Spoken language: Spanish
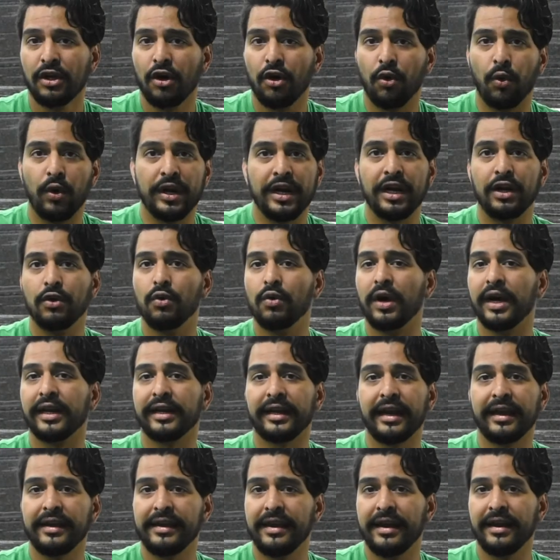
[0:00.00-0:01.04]
o en el lugar
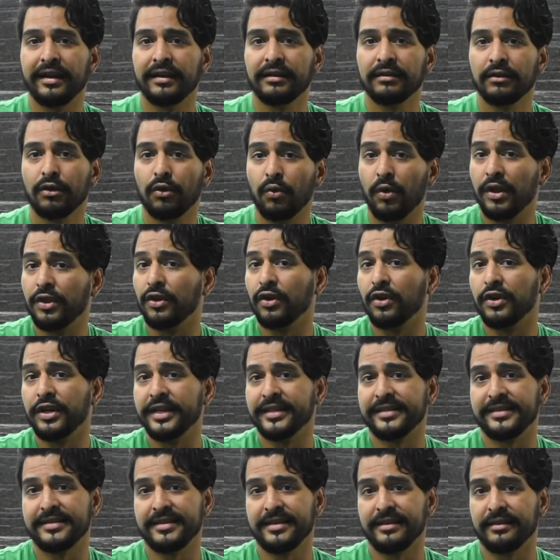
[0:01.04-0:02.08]
que quieran cuando lo
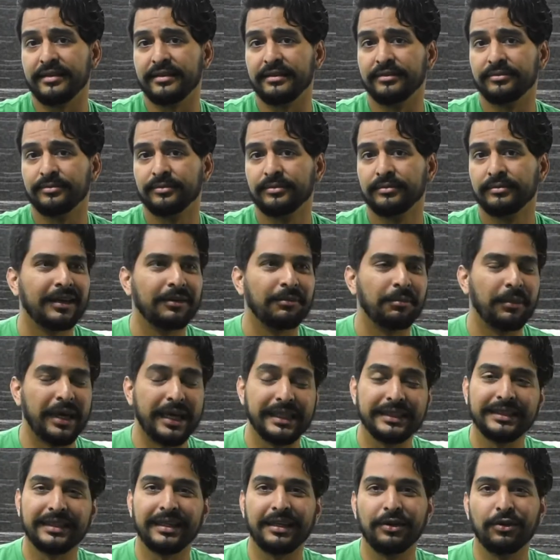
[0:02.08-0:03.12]
necesiten. Me
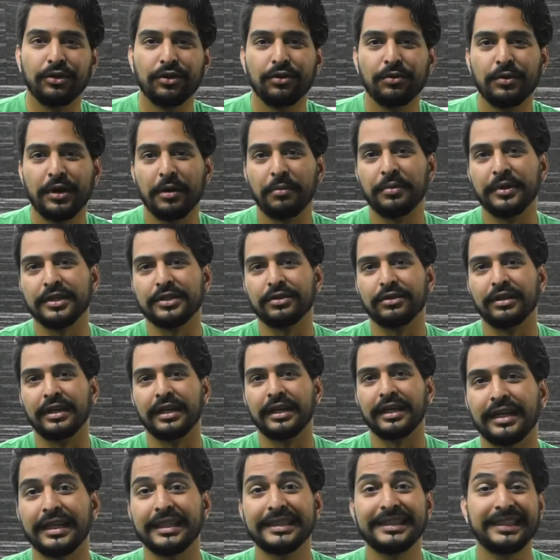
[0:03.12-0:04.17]
describo como una
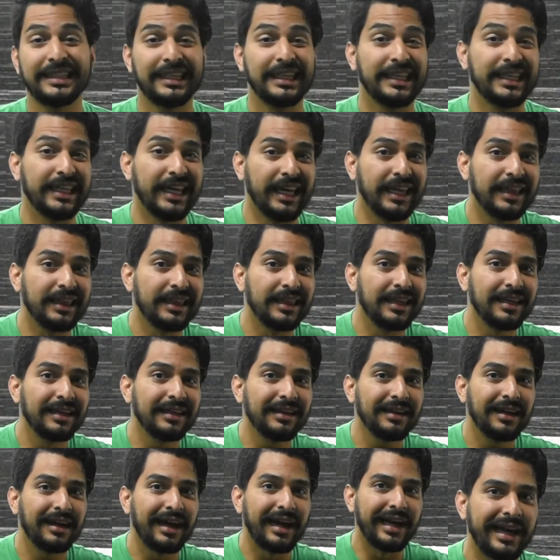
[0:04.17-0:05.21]
persona resiliente,
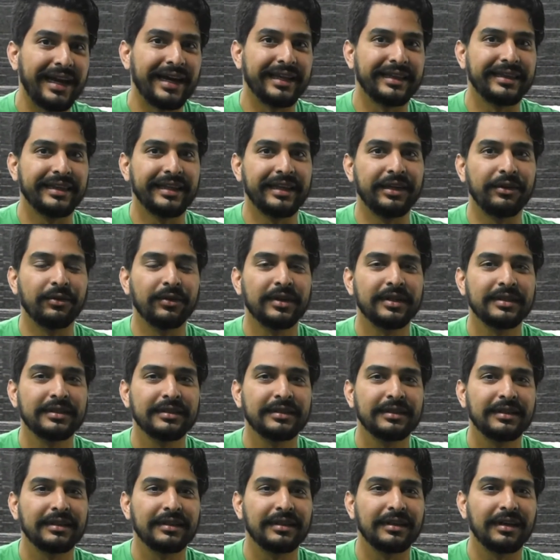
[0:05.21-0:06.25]
creativa
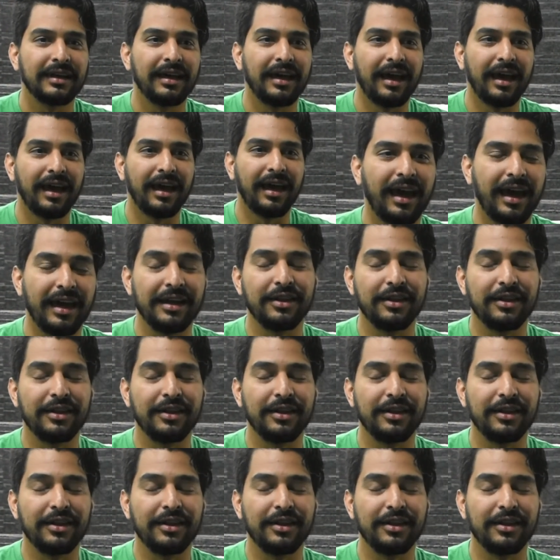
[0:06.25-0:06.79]
e